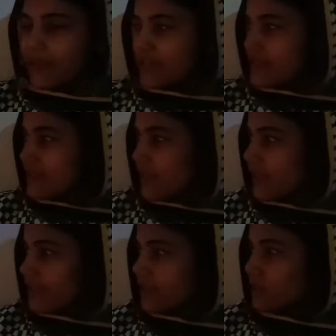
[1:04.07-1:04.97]
पास
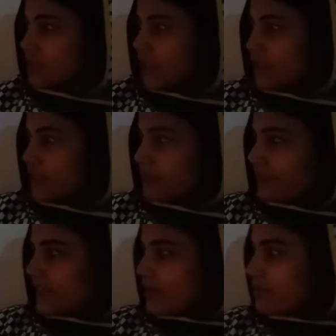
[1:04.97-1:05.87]
स्केलेटन होता है
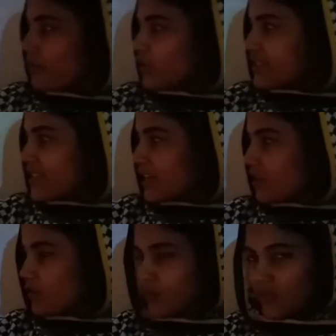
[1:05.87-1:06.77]
बोन्स आर
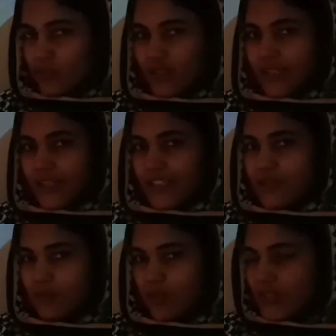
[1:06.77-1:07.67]
होलो इनकी जो
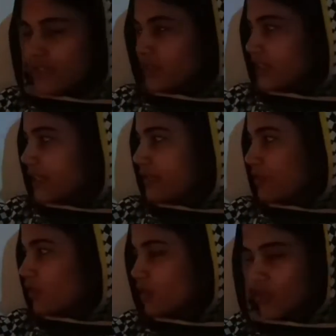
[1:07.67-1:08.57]
बोन्स होती हैं वो
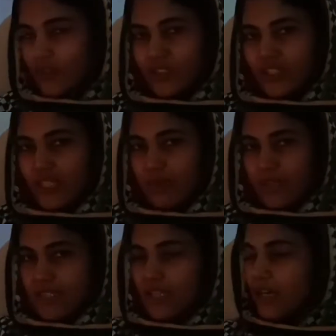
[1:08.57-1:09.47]
होलो होती हैं मीन्स
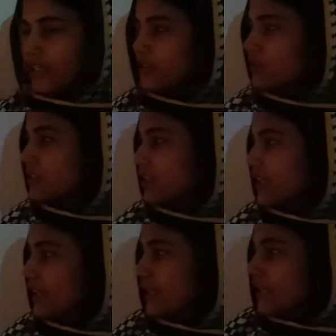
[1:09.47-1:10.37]
खाली होती हैं
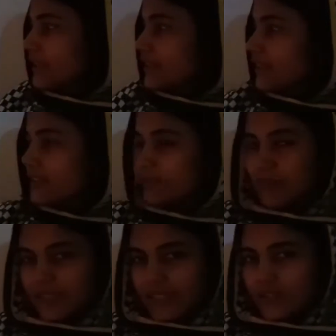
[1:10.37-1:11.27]
थिन
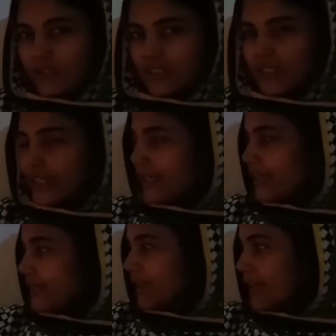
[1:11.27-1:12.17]
पतली होती हैं
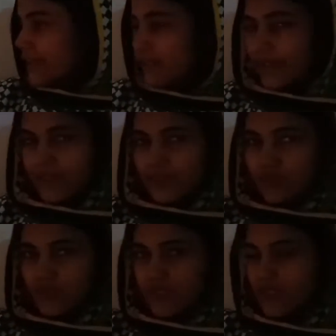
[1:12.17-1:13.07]
एंड लाइट हल्की
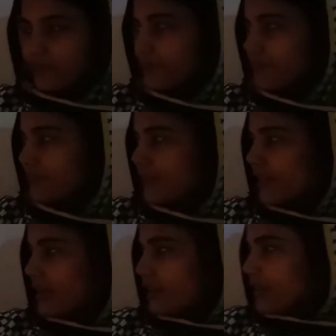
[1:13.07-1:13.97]
होती हैं
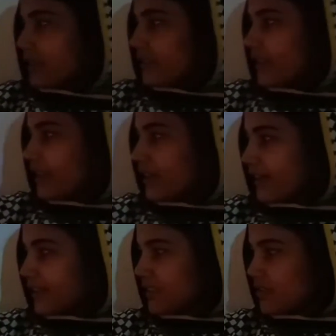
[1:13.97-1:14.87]
देर आर नाइन
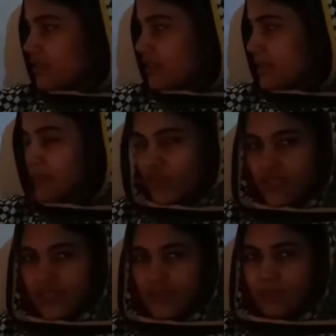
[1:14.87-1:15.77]
थाउजेंड
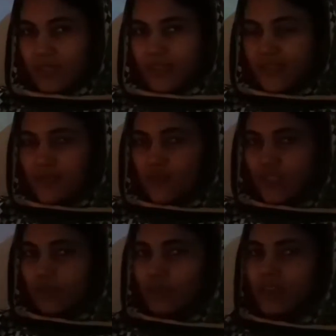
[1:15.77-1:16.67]
स्पीशीज़ बर्ड्स की जो है
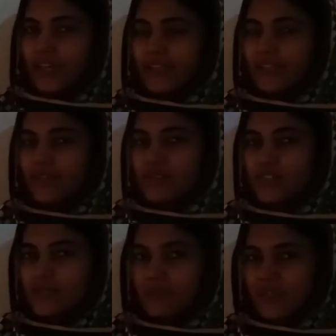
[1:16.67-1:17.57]
वो नाइन थाउजेंड
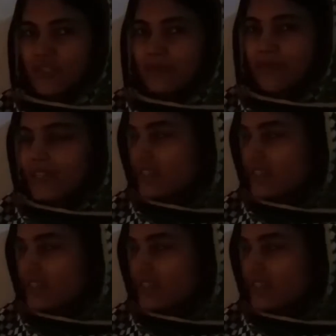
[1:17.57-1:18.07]
स्पीशीज़ पाई